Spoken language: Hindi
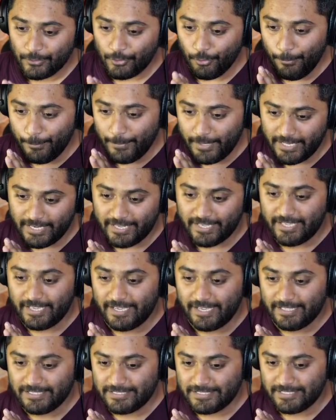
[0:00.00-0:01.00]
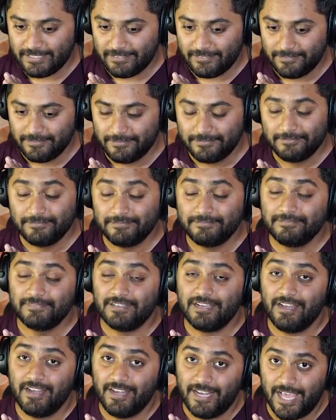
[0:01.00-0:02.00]
तो मेरे ख्याल से
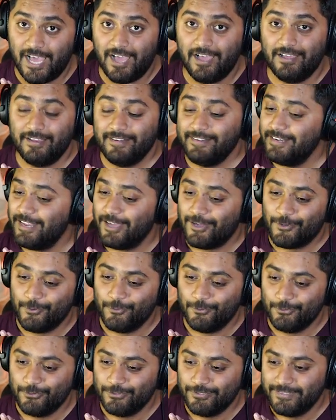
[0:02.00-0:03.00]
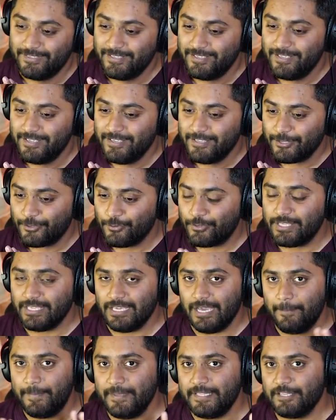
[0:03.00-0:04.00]
ना ना खो
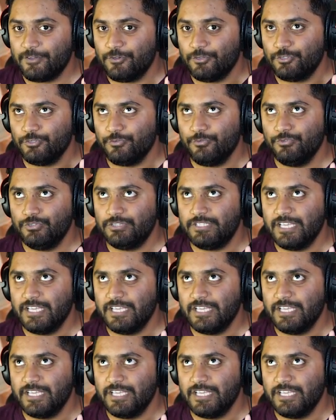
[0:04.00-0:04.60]
क्योंकि अभी देखो तो